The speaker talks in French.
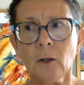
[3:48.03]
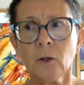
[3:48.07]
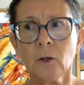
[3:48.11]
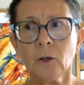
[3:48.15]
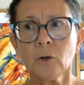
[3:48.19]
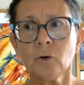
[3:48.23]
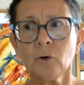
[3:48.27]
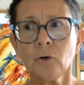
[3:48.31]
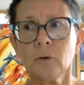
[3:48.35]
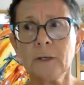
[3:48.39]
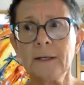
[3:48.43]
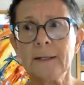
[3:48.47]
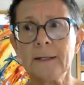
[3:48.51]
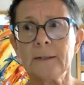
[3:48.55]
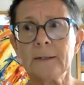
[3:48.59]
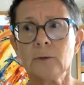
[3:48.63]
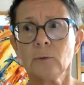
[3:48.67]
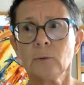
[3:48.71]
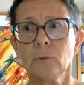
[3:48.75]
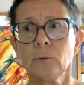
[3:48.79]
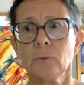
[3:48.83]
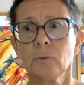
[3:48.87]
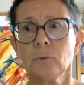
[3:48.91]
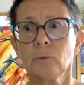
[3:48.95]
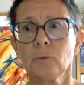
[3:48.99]
un
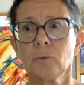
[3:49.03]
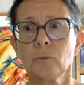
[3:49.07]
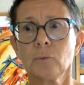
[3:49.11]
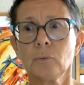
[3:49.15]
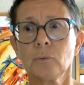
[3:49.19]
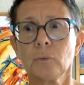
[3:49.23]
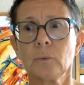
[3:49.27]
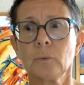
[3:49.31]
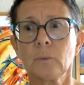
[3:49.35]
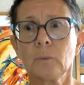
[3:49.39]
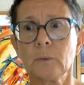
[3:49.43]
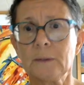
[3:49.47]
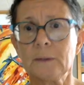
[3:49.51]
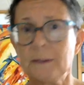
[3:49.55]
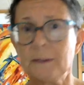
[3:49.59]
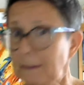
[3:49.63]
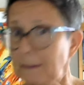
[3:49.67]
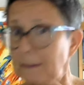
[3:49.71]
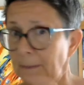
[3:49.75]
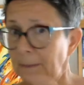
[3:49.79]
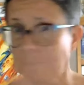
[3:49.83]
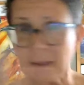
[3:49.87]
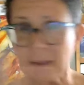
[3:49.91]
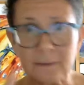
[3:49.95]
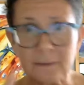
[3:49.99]
collègue qui
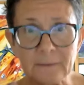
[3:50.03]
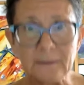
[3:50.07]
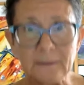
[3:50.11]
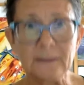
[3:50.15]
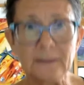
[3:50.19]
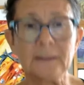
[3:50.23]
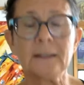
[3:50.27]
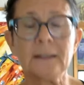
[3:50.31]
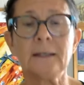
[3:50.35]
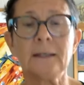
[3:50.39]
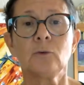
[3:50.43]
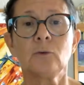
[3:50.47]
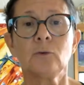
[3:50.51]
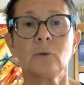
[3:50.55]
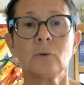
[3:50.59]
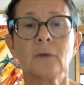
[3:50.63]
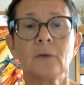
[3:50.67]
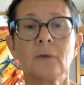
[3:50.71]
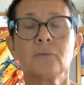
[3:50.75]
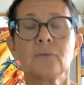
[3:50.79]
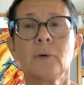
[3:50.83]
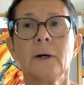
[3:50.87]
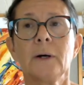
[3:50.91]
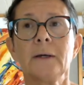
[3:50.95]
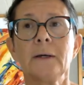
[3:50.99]
était masqué, dont
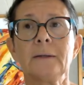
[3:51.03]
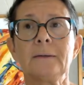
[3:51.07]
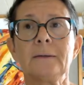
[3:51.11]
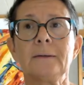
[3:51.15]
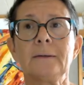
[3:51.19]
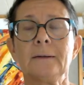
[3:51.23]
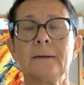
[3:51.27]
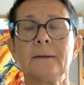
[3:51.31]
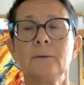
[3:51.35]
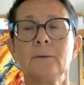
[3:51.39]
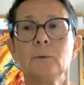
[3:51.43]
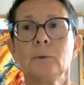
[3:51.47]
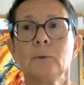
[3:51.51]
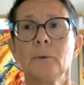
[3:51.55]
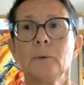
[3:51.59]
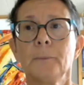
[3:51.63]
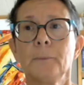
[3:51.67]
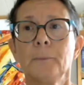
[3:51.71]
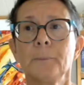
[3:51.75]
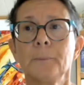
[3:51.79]
la voix était,